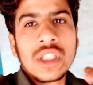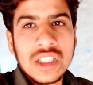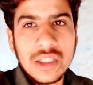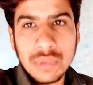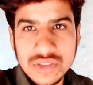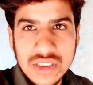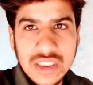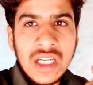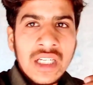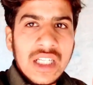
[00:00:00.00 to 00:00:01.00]
बनाने का मज़ा
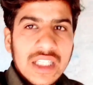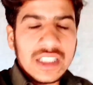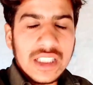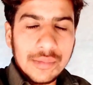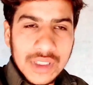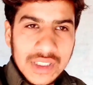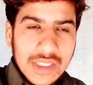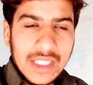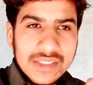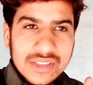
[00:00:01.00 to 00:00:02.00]
नहीं है लेकिन अभी
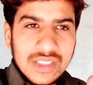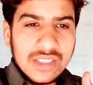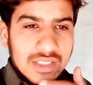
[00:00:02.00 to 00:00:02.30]
नेक्स्ट